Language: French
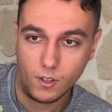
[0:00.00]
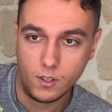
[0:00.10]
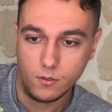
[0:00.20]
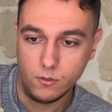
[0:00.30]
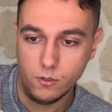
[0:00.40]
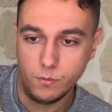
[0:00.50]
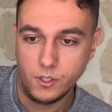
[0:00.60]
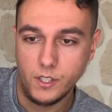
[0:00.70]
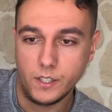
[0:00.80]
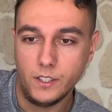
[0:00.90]
Ah, le
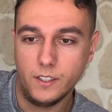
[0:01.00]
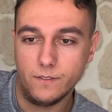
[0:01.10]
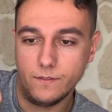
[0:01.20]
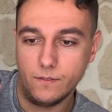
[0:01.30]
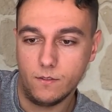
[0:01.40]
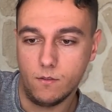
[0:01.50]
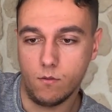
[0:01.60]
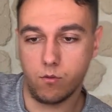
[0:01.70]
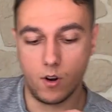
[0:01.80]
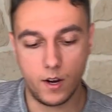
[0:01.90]
petit dernier.
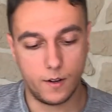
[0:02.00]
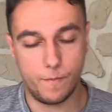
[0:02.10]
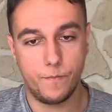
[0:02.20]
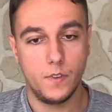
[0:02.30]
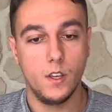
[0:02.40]
Voilà.